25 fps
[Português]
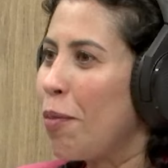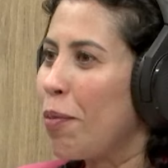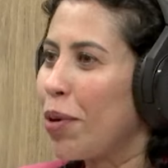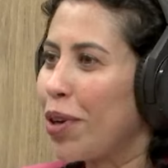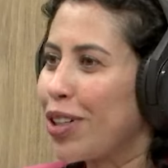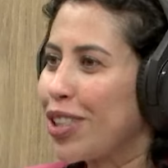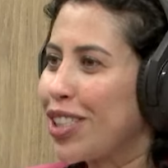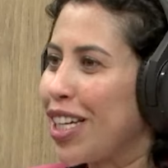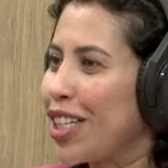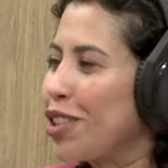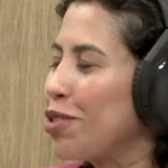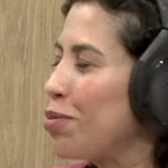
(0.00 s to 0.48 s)

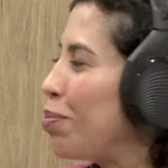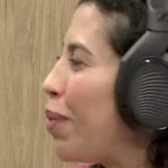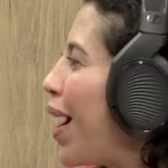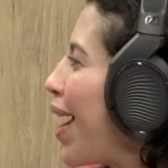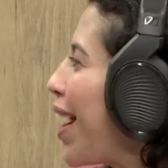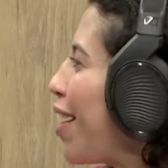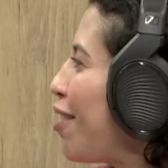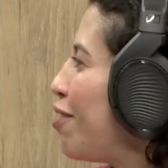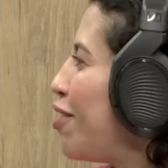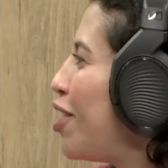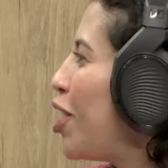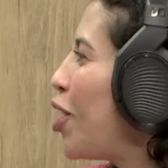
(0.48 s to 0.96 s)
projetos
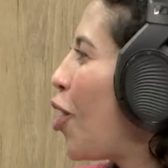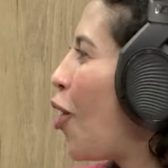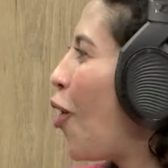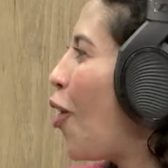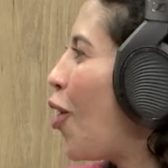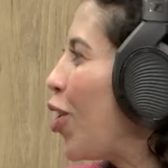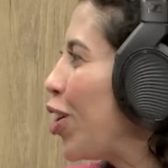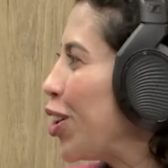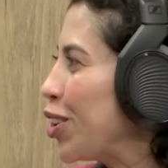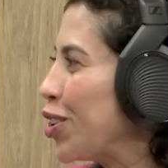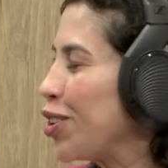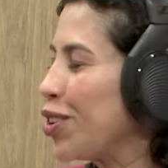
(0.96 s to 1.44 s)

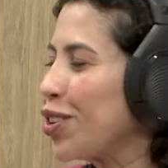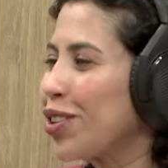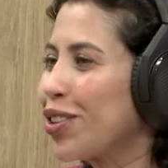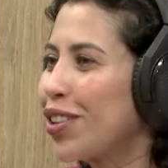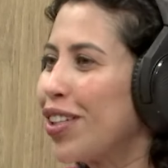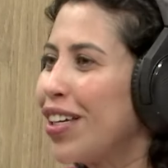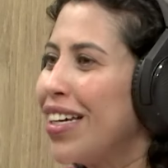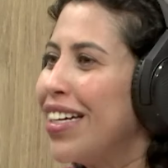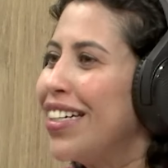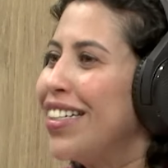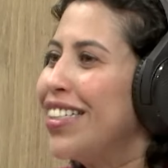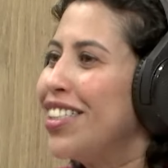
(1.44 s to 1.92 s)
maravilhosos
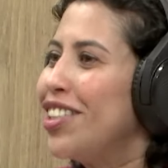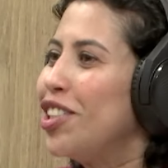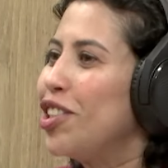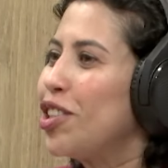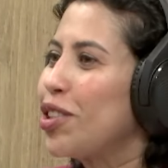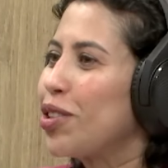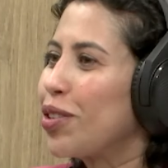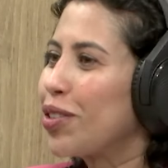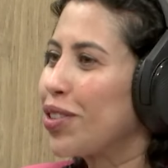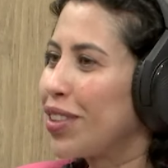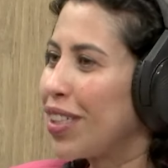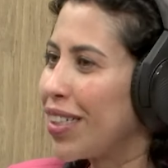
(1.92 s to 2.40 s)
de
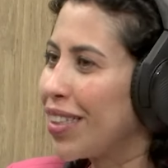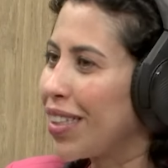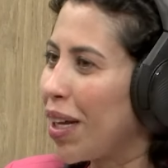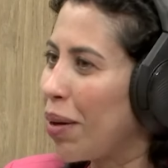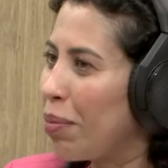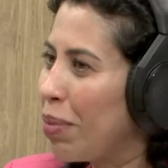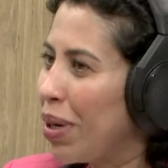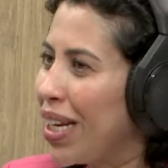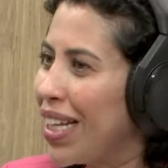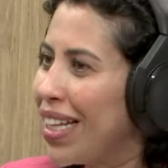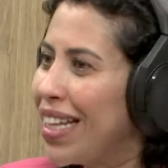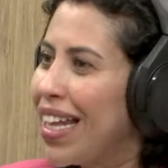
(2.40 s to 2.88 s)

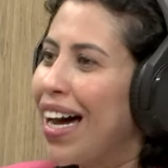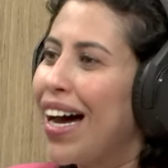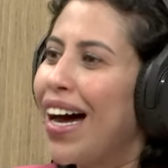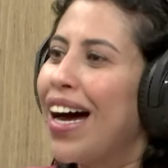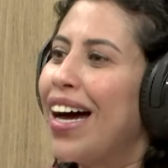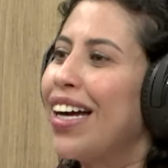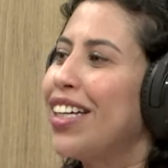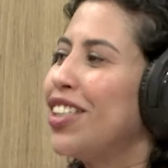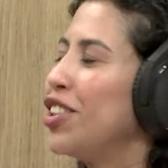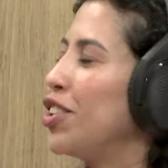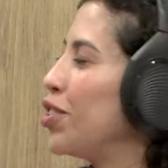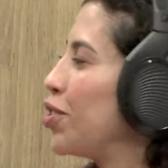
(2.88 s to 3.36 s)

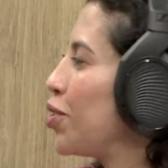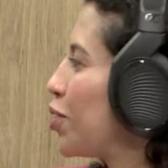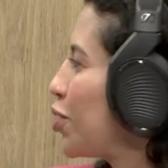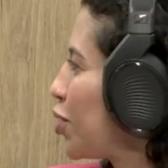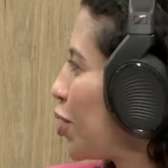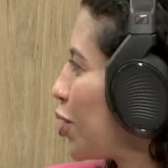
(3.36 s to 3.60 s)
sustentabilidade no